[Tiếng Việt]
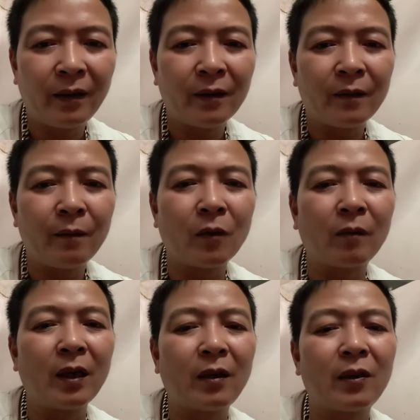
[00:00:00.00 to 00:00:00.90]
mục
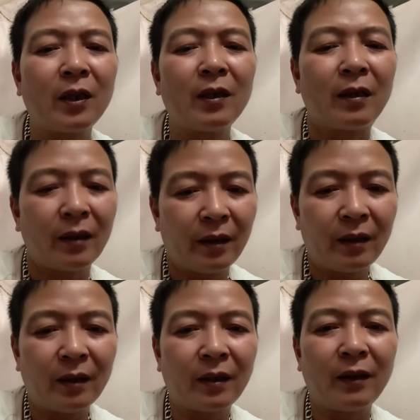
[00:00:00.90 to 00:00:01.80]
đích chính ở đây
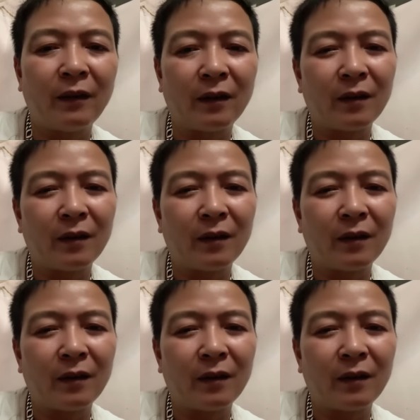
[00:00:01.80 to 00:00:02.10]
là chỉ